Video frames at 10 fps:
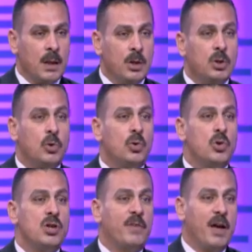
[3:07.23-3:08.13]

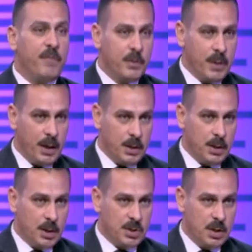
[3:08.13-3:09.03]
للتكنولوجيا في كافه مجالات
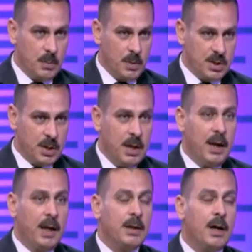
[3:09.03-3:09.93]
الاقتصاد المصري
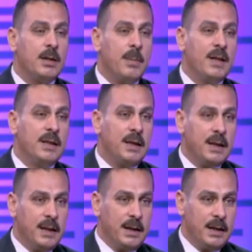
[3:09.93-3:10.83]
النهارده بقت
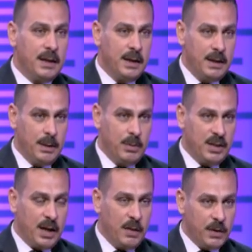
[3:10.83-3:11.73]

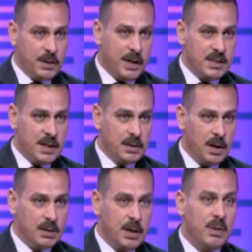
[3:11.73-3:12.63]
التكلفات الرئاسيه
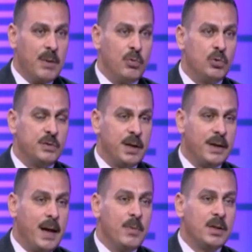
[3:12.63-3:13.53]
النهارده ما بقوش
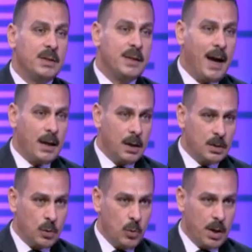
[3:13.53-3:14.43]
ترجمه ده على
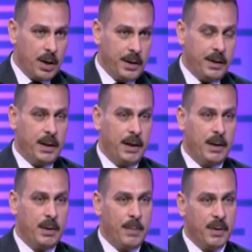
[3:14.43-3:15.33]
ارض الواقع يعني احنا
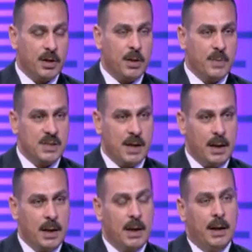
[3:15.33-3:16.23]
يمكن لما نضرب
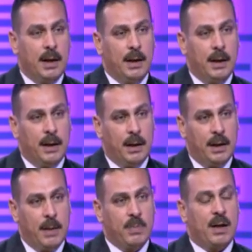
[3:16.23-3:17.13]
مثال اللي
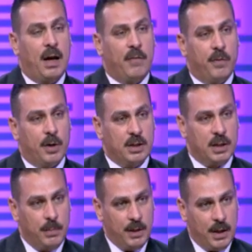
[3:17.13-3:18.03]
جبنا الحفارات
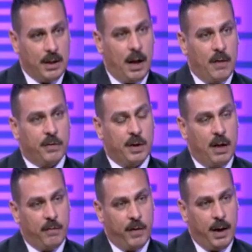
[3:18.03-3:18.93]
الكبيره لحفر
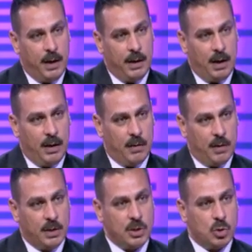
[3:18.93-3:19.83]
الانفاق
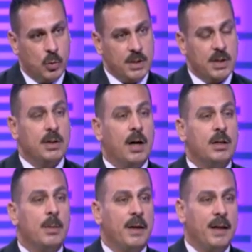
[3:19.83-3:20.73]
لقناه السويس
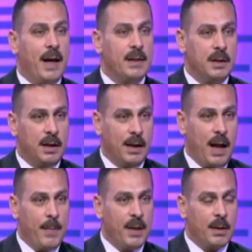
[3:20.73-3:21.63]
النهارده بقت عندي
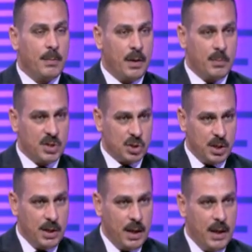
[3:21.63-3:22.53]
العماله
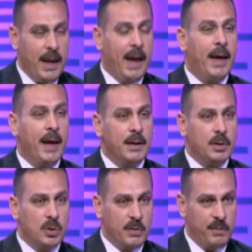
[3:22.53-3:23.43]
المصريه
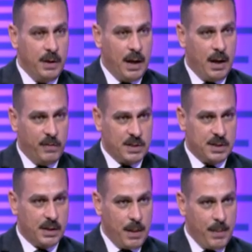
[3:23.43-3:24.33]
اجادت فيها في
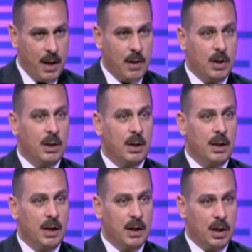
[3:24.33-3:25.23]
استخدامها
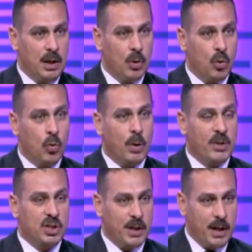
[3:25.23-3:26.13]
القوه
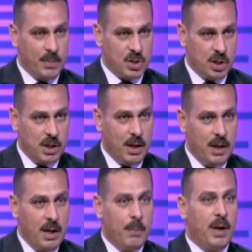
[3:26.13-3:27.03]
البشريه المصريه
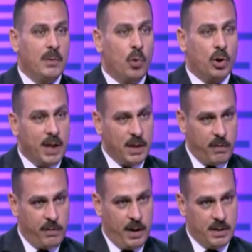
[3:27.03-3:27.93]
بقت
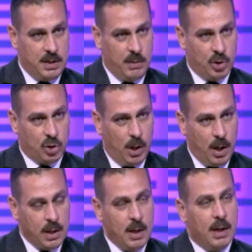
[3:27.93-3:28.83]
محترفه في هذه
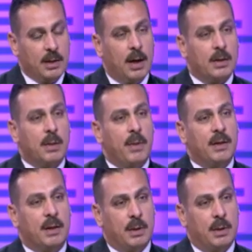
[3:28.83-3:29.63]
المشروعات النهارده بقت